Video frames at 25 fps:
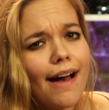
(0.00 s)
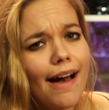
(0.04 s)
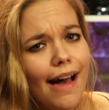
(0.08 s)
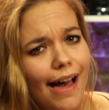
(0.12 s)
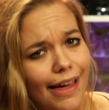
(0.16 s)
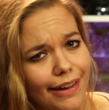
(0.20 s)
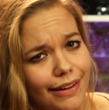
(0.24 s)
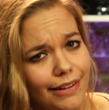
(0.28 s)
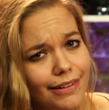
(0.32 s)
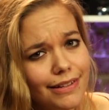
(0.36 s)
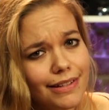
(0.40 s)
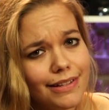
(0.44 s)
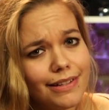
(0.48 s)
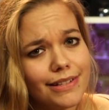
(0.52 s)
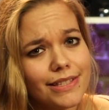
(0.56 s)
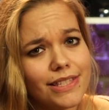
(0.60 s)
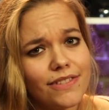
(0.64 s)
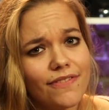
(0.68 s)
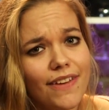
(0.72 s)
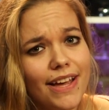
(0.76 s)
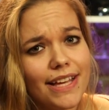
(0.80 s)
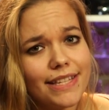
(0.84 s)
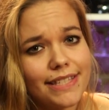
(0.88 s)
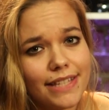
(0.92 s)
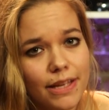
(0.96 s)
Allerdings
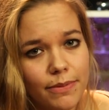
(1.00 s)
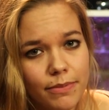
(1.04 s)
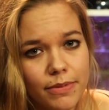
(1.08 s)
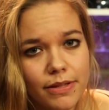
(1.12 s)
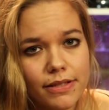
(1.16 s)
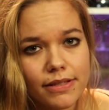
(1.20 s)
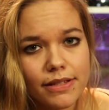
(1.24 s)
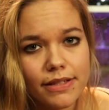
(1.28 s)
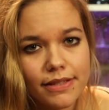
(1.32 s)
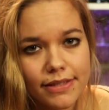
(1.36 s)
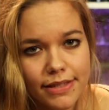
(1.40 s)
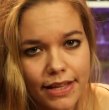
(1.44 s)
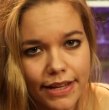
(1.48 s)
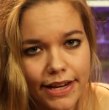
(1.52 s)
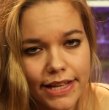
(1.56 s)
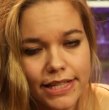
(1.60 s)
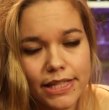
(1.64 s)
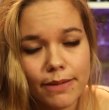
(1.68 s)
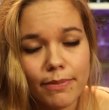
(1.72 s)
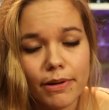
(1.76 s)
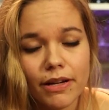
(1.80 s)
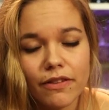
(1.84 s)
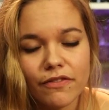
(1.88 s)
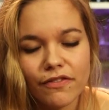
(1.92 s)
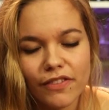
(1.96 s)
weiß sein Besitzer, dass
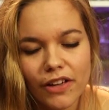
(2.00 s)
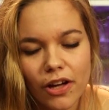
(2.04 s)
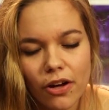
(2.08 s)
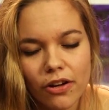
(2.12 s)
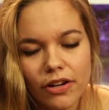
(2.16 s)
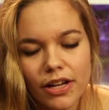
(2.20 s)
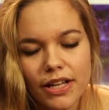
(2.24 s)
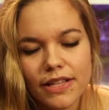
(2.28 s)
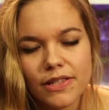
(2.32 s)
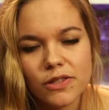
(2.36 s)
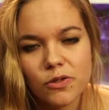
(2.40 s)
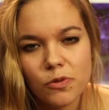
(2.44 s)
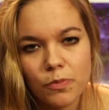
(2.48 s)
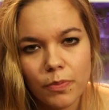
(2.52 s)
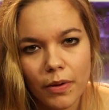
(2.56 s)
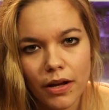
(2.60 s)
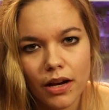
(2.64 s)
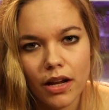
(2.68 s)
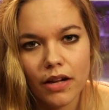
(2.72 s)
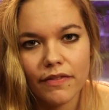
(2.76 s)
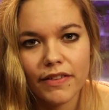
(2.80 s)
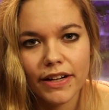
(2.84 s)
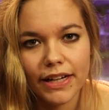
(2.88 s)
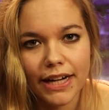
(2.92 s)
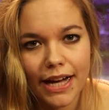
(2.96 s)
er bei den Frauen als
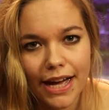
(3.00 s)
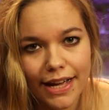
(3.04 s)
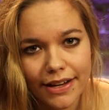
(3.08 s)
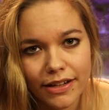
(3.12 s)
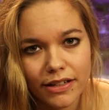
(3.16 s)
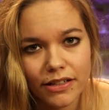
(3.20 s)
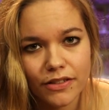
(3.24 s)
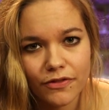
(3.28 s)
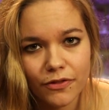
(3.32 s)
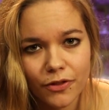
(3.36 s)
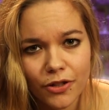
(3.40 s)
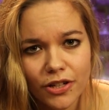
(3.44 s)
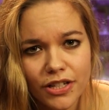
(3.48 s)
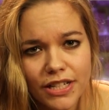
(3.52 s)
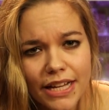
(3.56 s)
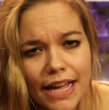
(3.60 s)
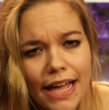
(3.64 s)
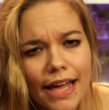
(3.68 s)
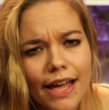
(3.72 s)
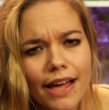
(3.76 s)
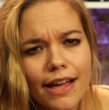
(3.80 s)
Superlover gehandelt wird.